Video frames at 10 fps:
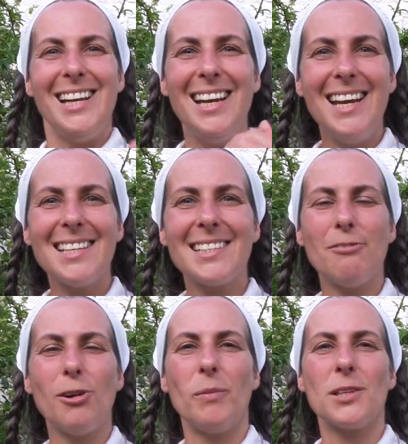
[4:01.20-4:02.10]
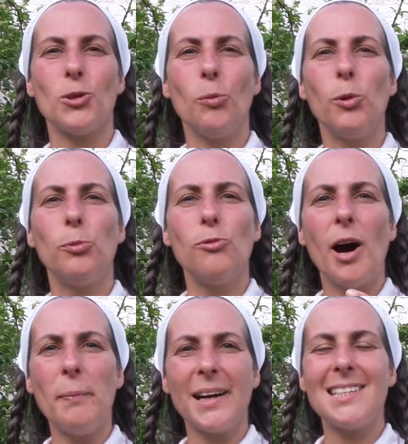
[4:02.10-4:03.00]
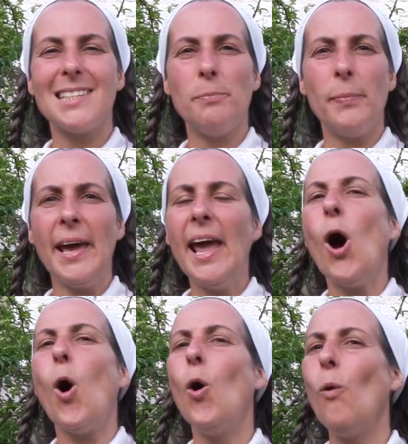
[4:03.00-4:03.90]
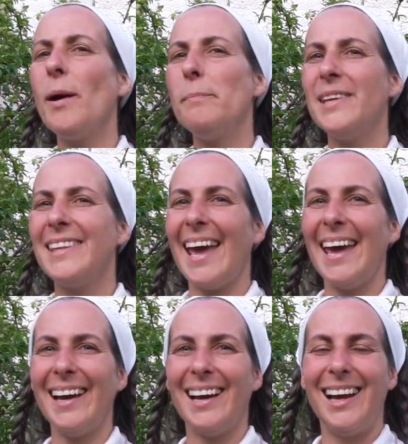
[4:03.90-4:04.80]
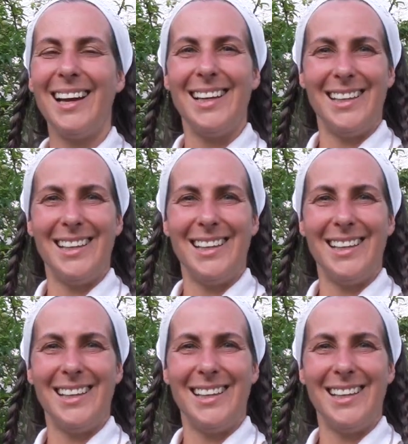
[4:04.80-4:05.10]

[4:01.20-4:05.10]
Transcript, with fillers: les informations pour pouvoir participer au webinaire